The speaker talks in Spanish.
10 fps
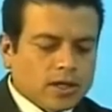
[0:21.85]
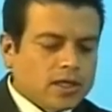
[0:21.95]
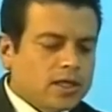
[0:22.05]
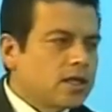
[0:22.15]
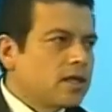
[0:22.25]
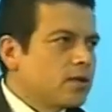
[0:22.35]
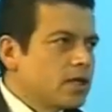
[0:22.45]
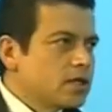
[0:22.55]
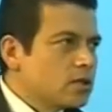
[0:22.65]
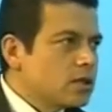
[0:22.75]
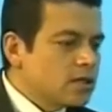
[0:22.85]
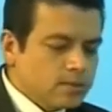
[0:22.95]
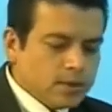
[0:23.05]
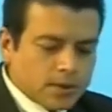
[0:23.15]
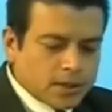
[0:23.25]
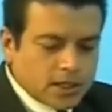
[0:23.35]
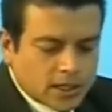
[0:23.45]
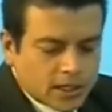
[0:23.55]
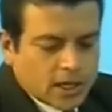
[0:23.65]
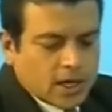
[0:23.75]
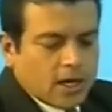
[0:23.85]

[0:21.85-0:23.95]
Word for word: Arquitecta, buenas noches, bienvenida